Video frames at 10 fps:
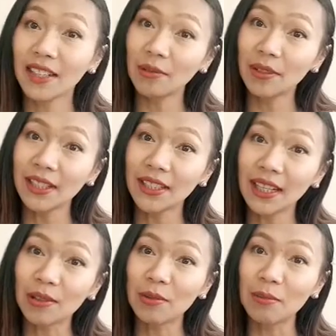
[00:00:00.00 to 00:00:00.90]
เขาดิ้นนะ
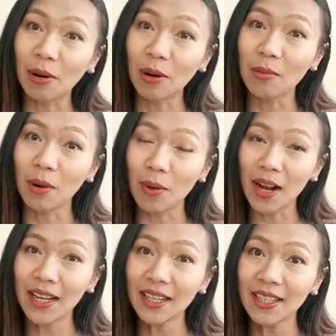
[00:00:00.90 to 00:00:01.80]
คะ คุณหมอก็บอกว่า
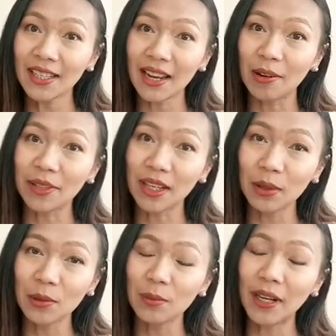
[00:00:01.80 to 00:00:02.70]
ให้ให้เราเนี่ย
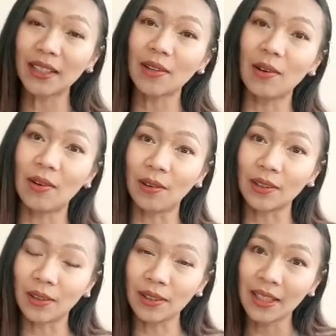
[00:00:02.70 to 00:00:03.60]
รูปหน้าท้อง
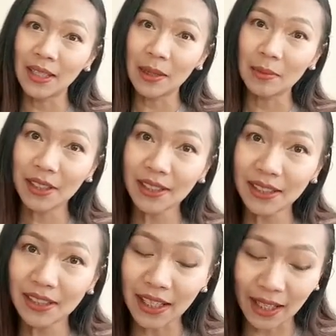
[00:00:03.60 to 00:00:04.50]
เนาะเพื่อ
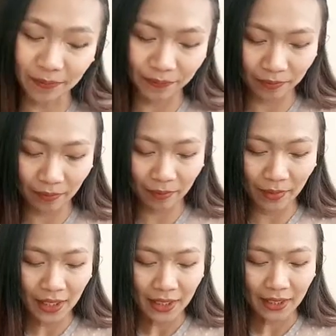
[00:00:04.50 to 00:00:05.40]
ที่จะ
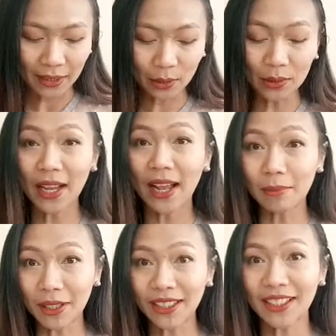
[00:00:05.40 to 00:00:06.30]
กระตุ้นการ
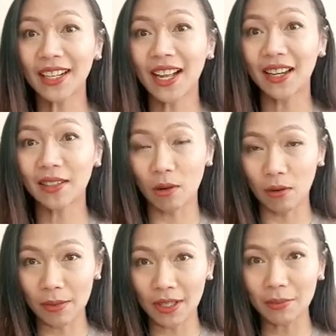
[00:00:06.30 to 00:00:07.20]
พัฒนาการของ
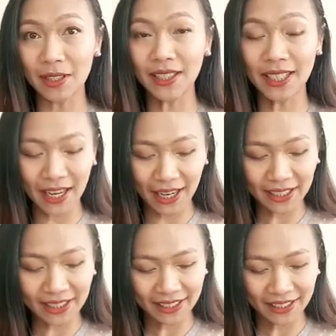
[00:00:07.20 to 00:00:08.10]
เบบีนะคะ
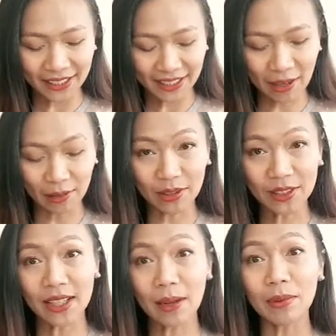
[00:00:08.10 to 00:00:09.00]
เขาก็
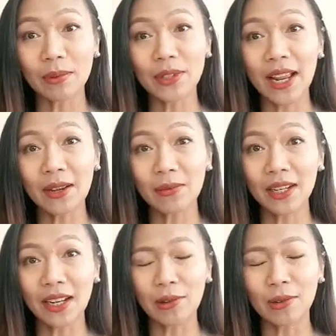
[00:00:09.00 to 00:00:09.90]
จะรับรู้ได้ว่า
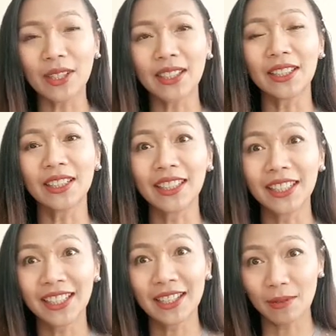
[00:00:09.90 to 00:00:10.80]
เรา
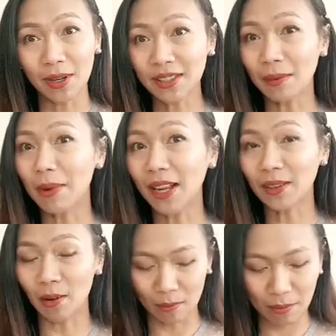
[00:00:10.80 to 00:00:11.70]
เว่าสัมผัส
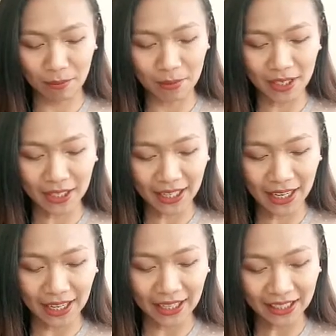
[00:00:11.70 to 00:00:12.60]
ของมัมมี่นะ
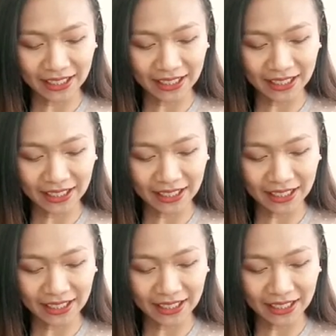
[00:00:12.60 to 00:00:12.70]
คะ